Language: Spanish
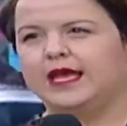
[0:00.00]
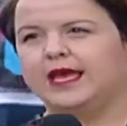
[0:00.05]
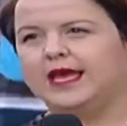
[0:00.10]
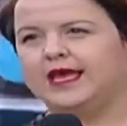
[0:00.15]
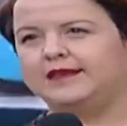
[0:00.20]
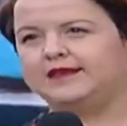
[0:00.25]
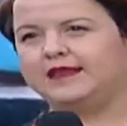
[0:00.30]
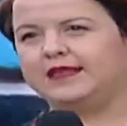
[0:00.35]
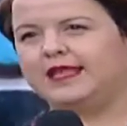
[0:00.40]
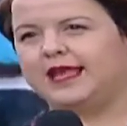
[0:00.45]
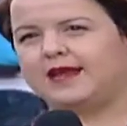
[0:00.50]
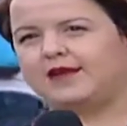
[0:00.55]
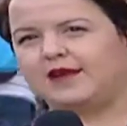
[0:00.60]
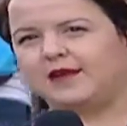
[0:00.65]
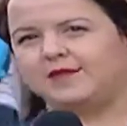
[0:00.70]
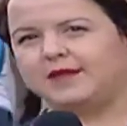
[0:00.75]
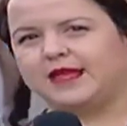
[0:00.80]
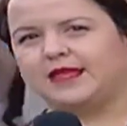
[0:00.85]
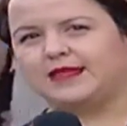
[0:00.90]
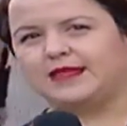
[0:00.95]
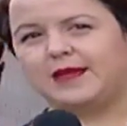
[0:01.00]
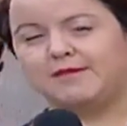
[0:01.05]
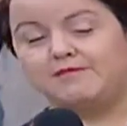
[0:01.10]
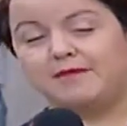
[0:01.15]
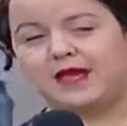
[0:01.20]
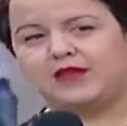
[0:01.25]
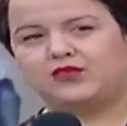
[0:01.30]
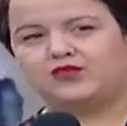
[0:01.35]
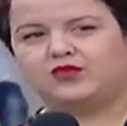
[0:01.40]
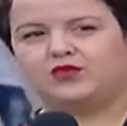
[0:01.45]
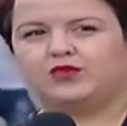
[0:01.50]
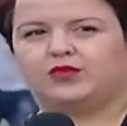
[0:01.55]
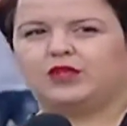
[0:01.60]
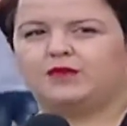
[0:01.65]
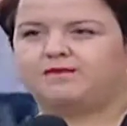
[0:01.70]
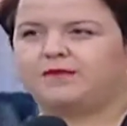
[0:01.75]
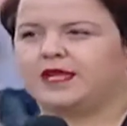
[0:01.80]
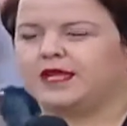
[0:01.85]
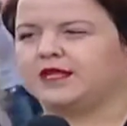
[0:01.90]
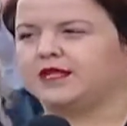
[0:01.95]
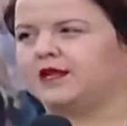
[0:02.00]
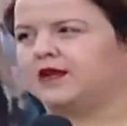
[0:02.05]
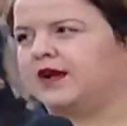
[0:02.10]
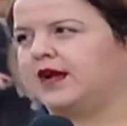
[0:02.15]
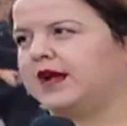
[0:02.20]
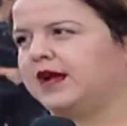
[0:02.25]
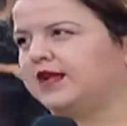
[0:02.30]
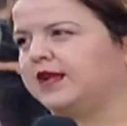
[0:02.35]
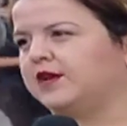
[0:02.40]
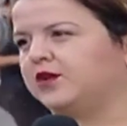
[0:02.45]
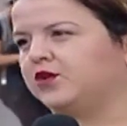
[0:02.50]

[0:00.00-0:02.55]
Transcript: es la herramienta más útil para trabajar